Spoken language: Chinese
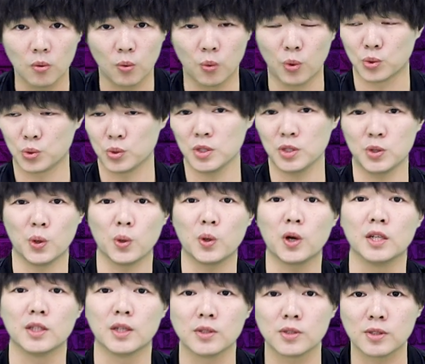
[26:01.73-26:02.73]
我觉得有
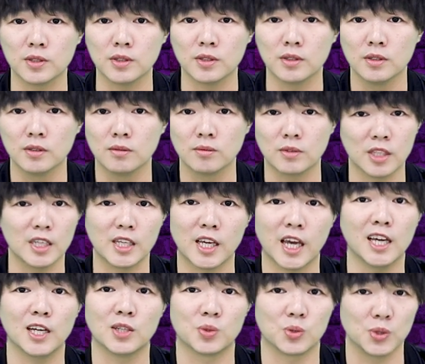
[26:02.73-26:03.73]
可能是 D
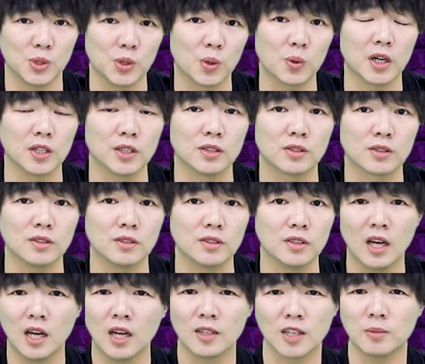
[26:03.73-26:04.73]
K H，有可能
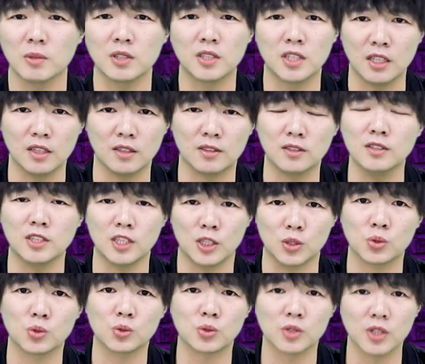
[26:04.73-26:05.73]
是他们的体质
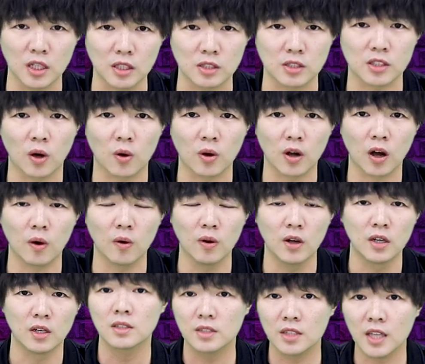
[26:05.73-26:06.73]
的确就是很糟糕。
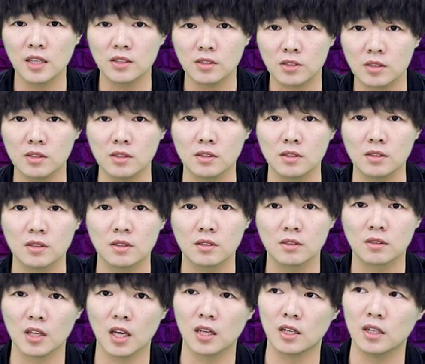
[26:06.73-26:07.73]
但是
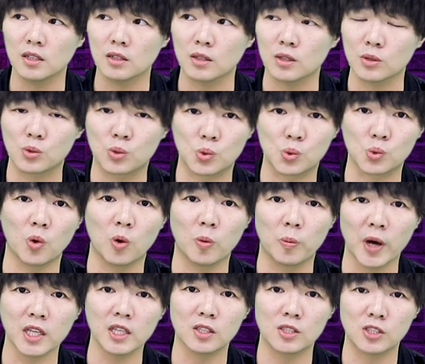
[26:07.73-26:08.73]
在一个左
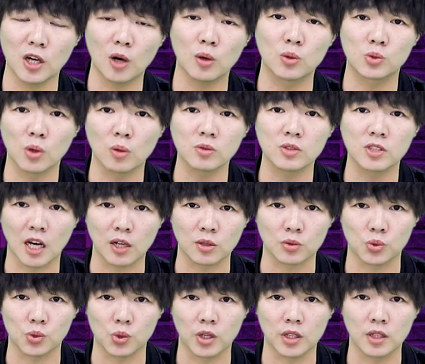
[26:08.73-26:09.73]
派的教宗掌
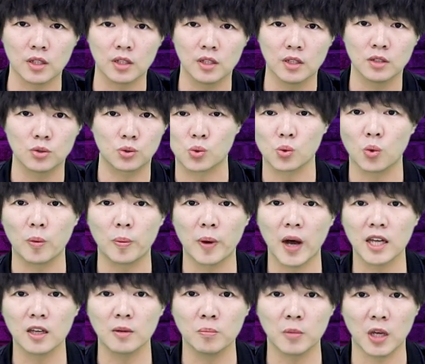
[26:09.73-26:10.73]
权、左
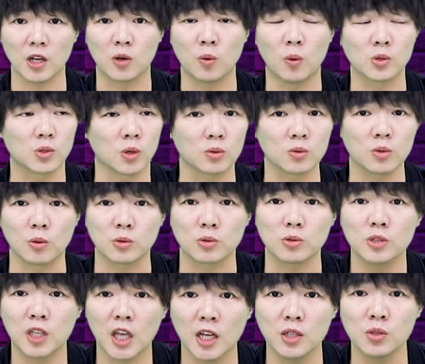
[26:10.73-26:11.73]
派的美国总统
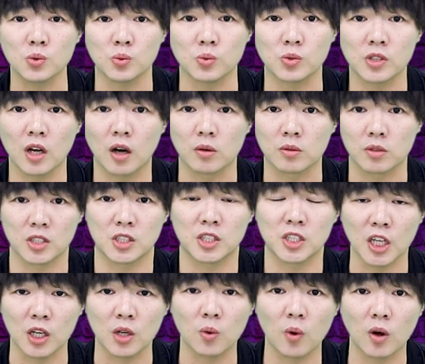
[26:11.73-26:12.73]
是天主教的
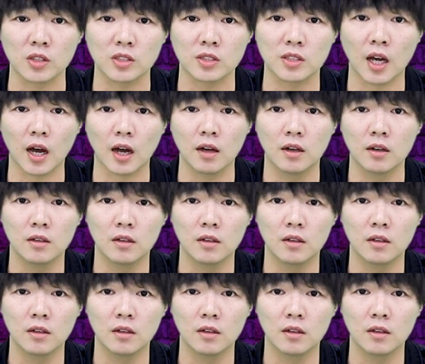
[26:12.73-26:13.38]
情况下，